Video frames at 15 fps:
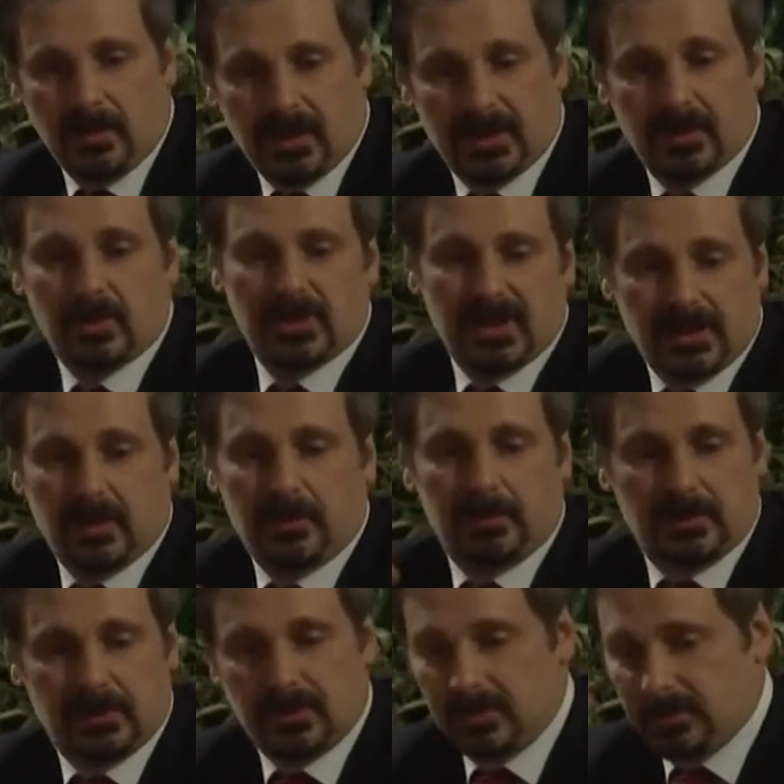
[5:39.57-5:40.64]
Quando sento
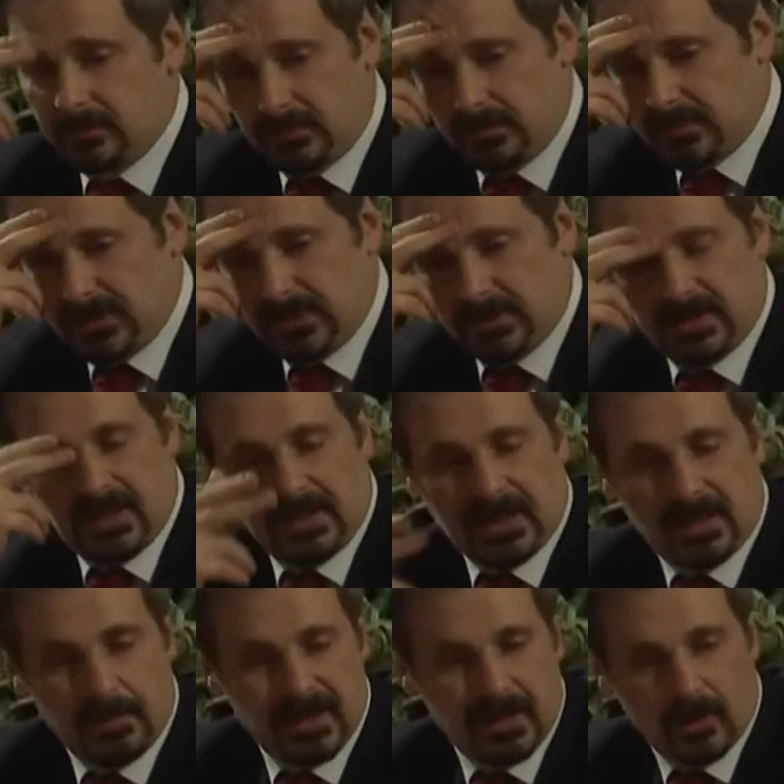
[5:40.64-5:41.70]
eh,
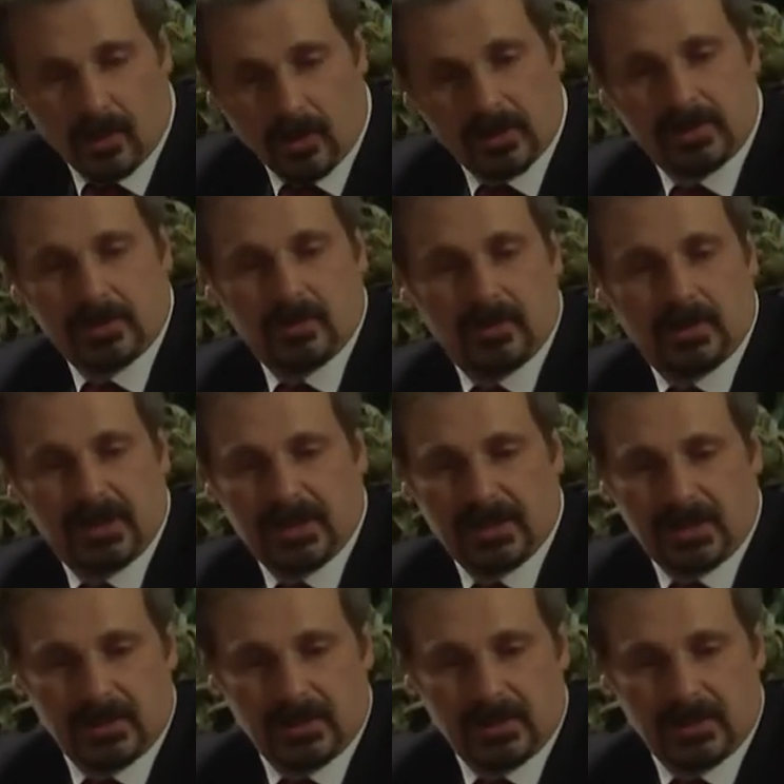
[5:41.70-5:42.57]
Daniele Bellocchio che,